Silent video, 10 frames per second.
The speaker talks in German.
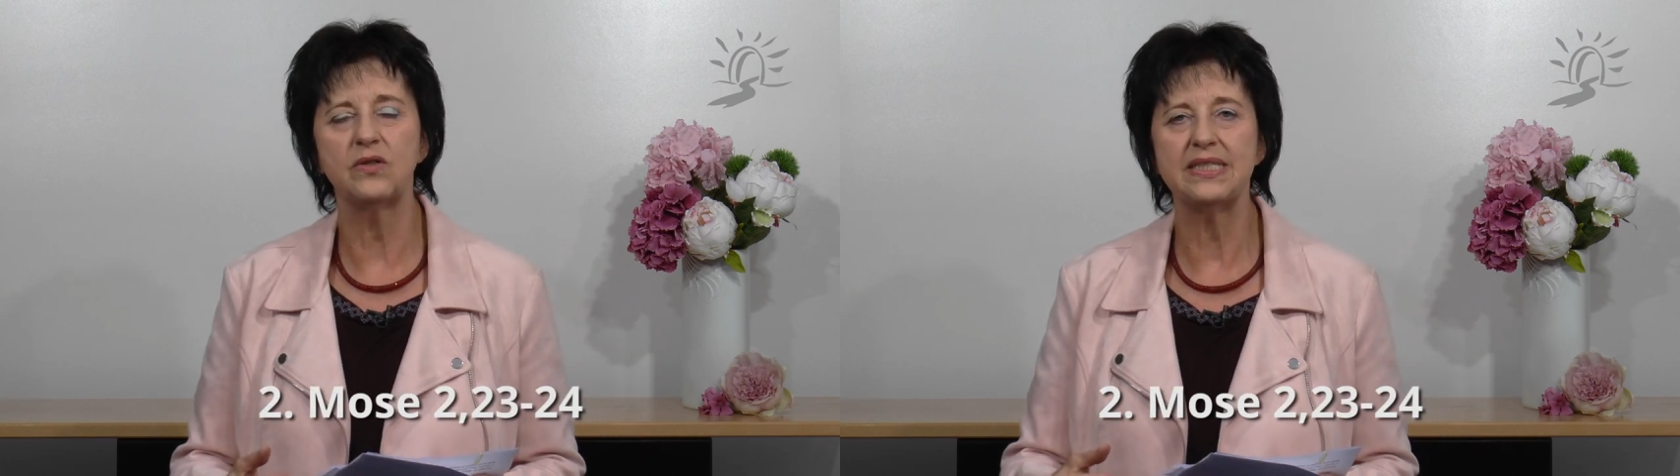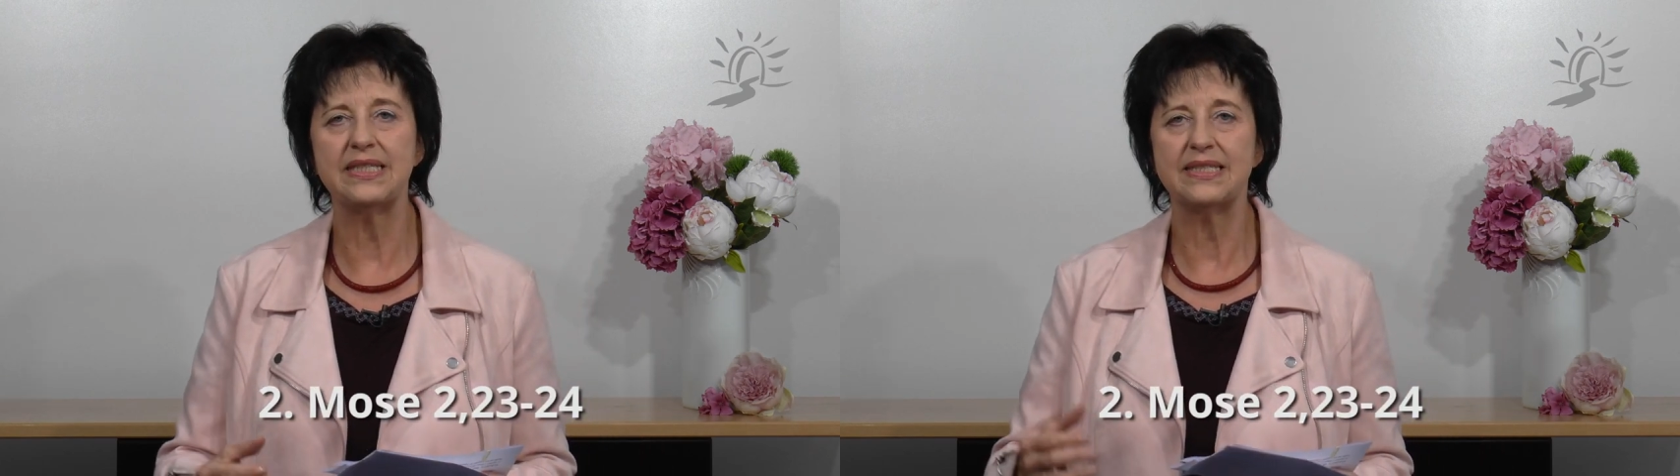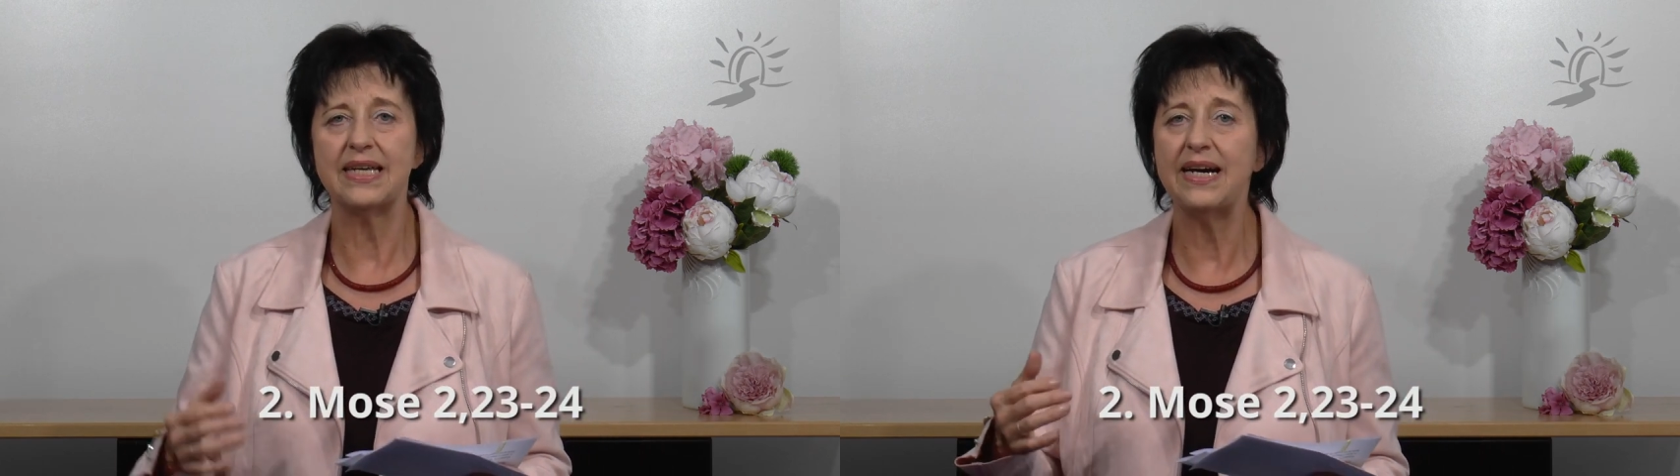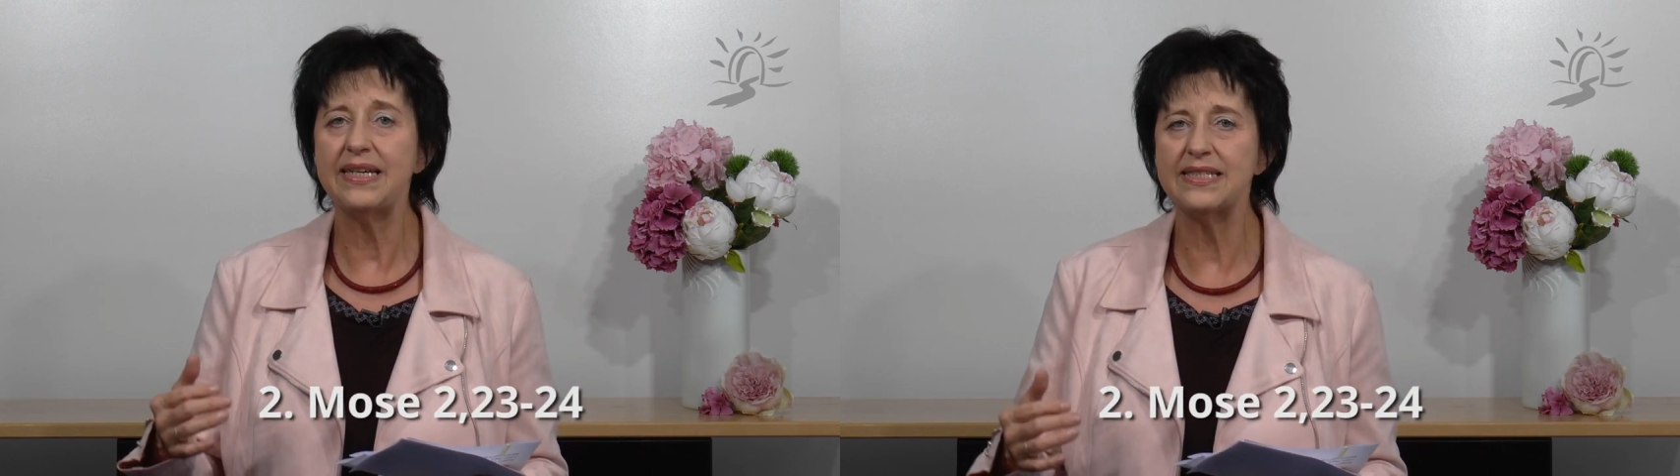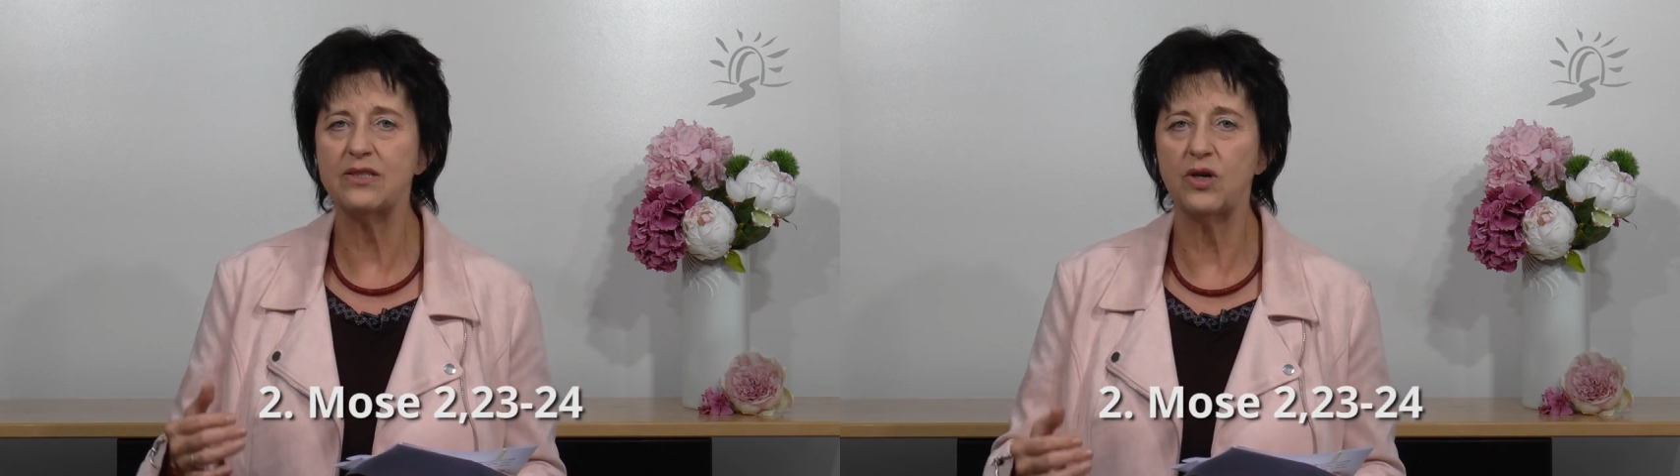Und es
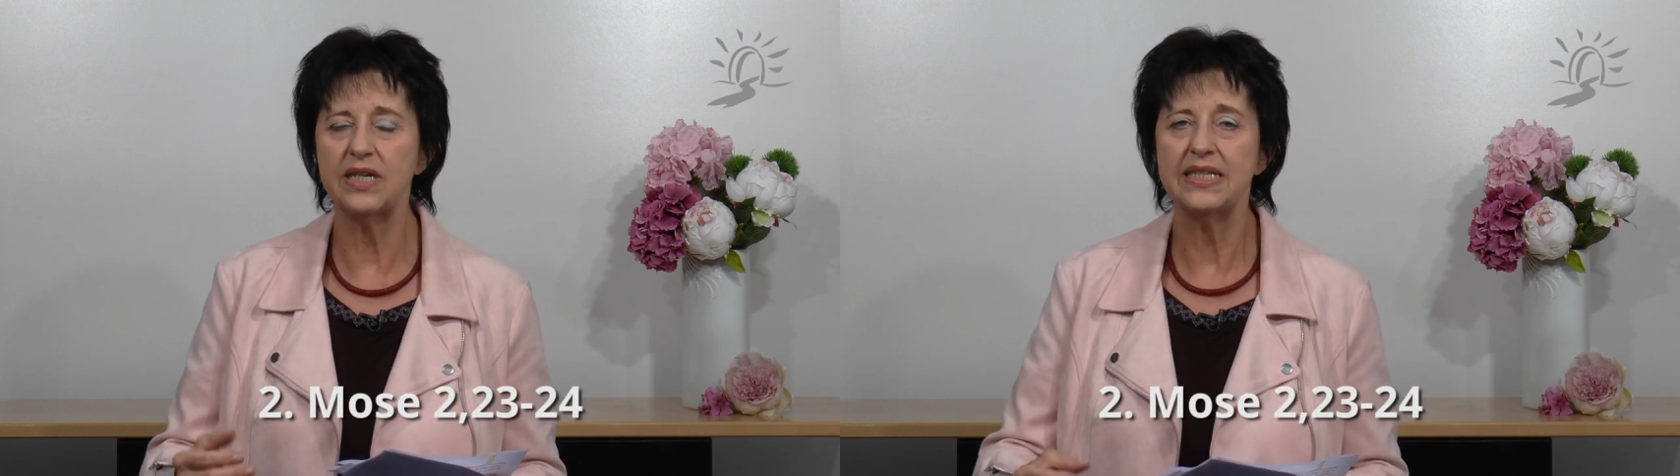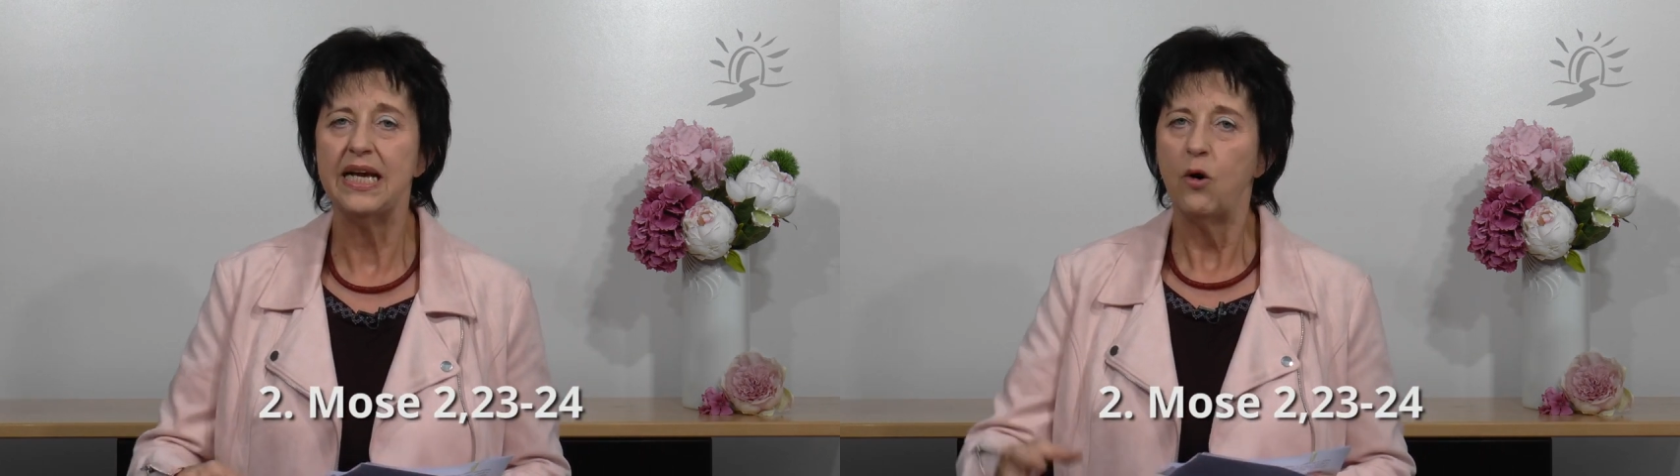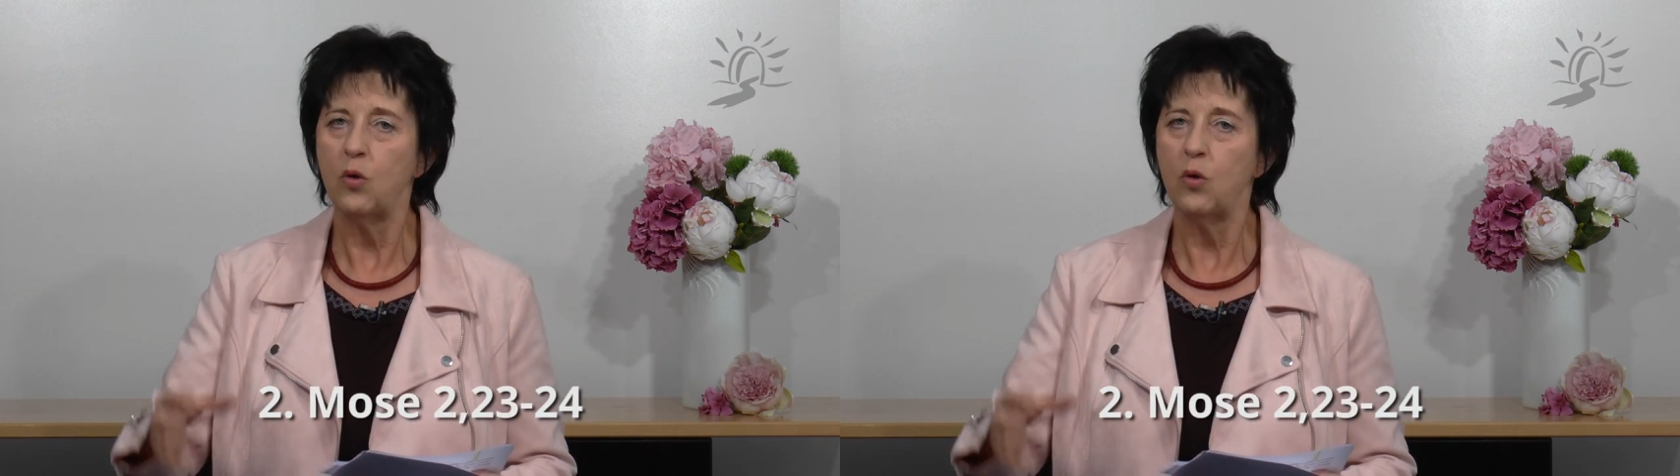heißt dort,